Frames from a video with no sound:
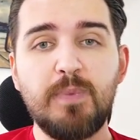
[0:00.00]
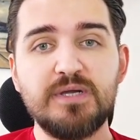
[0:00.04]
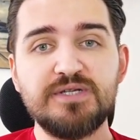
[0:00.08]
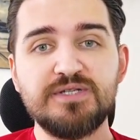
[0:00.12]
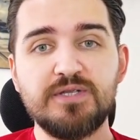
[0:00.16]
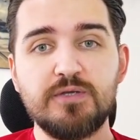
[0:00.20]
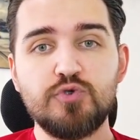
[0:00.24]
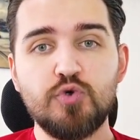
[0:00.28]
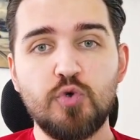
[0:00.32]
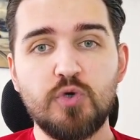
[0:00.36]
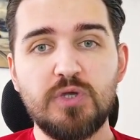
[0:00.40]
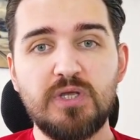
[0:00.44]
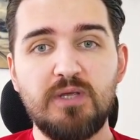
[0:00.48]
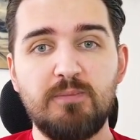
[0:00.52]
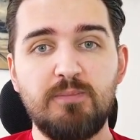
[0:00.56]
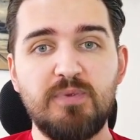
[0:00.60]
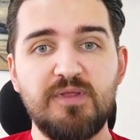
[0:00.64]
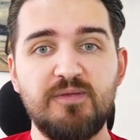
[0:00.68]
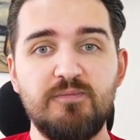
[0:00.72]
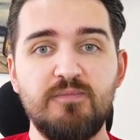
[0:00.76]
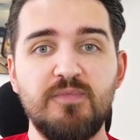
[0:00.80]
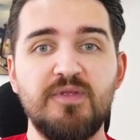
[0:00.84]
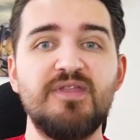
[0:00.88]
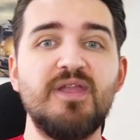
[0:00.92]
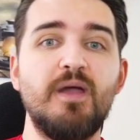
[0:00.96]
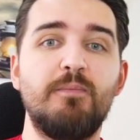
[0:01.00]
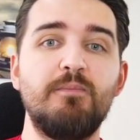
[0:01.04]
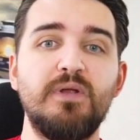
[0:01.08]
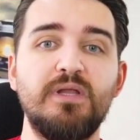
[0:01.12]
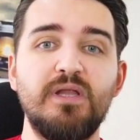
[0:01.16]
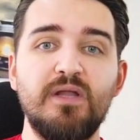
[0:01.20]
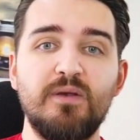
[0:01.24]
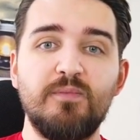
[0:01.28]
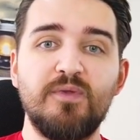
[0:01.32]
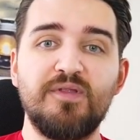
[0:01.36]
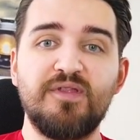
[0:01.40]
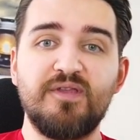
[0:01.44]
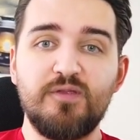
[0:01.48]
başta çok iyi bizim
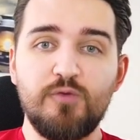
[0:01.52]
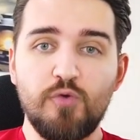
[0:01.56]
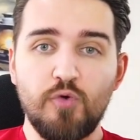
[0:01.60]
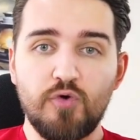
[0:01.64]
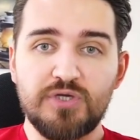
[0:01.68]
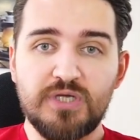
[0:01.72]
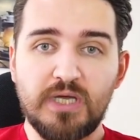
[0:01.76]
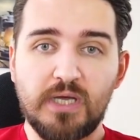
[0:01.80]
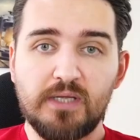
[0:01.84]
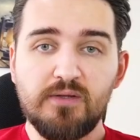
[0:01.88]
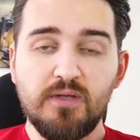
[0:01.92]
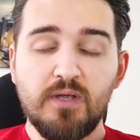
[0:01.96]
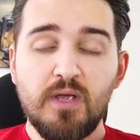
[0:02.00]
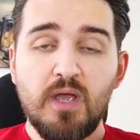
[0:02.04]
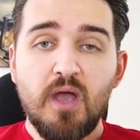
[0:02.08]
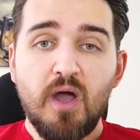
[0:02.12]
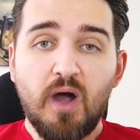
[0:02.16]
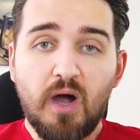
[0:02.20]
izlenmelerimiz gidiyorken